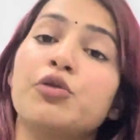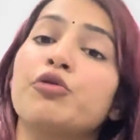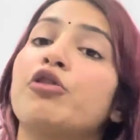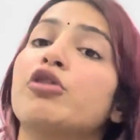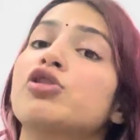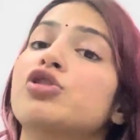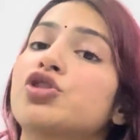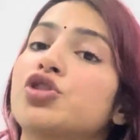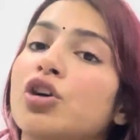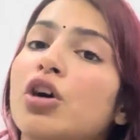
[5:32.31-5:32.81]

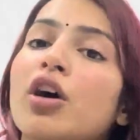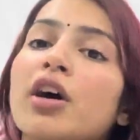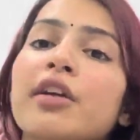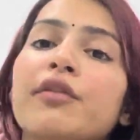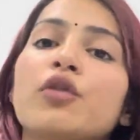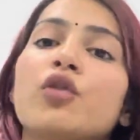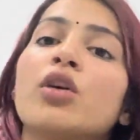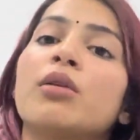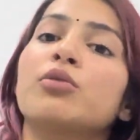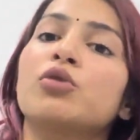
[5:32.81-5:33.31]
For sure, if
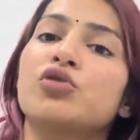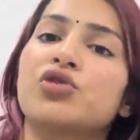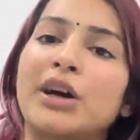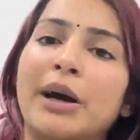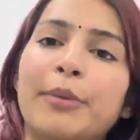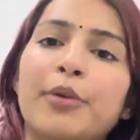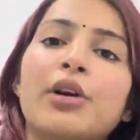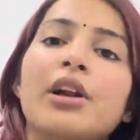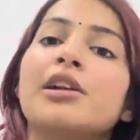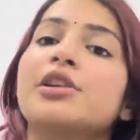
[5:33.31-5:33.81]
you come to
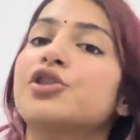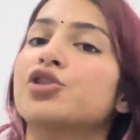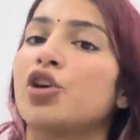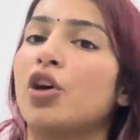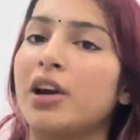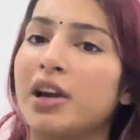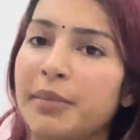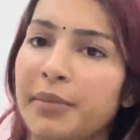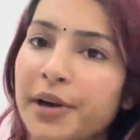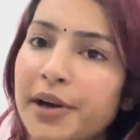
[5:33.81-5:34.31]
Jaipur, I'll
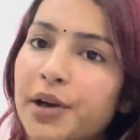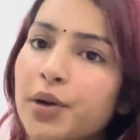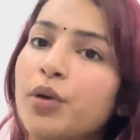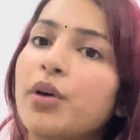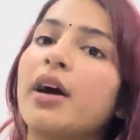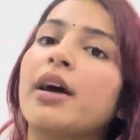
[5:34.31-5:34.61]
surely meet you.